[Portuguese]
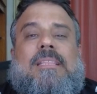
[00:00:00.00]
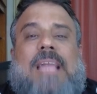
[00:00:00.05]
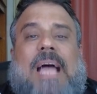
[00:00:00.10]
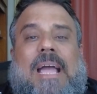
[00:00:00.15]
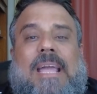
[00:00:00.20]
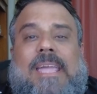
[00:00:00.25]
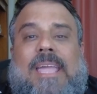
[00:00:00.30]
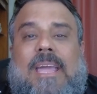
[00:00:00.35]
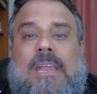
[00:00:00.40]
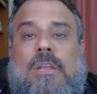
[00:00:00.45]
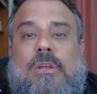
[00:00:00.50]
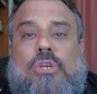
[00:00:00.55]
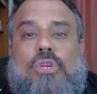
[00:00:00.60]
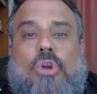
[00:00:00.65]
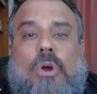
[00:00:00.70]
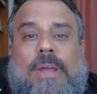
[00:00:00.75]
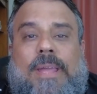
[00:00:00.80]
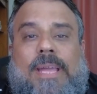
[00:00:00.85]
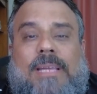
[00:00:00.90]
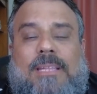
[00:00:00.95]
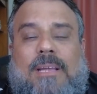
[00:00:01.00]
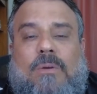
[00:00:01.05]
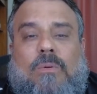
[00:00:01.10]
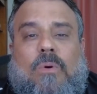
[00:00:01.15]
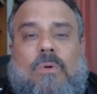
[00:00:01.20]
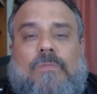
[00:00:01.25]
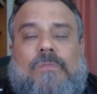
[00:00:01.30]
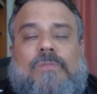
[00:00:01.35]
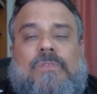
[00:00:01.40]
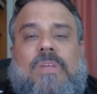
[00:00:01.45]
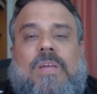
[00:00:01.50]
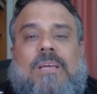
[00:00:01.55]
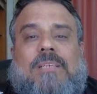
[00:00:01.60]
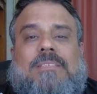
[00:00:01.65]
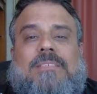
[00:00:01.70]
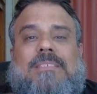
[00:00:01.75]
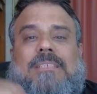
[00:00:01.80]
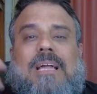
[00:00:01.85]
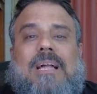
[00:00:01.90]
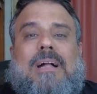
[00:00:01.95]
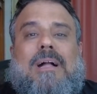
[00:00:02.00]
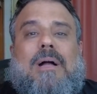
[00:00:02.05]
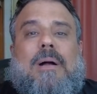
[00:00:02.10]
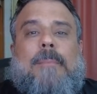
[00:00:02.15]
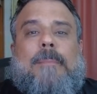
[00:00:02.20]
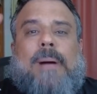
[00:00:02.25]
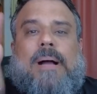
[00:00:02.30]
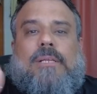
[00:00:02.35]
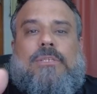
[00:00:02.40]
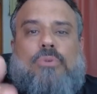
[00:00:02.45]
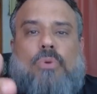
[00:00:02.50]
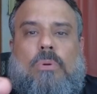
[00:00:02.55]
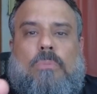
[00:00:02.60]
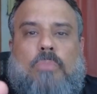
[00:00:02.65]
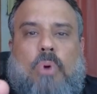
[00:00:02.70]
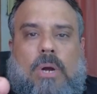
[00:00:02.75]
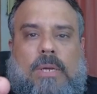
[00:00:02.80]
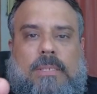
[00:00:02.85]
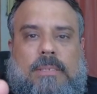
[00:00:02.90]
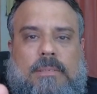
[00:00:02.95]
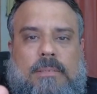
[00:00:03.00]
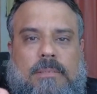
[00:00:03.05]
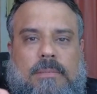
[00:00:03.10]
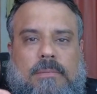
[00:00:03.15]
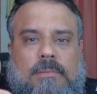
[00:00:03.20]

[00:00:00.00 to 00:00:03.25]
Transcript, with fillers: dá aquele joinha da confiança, partiu unboxing.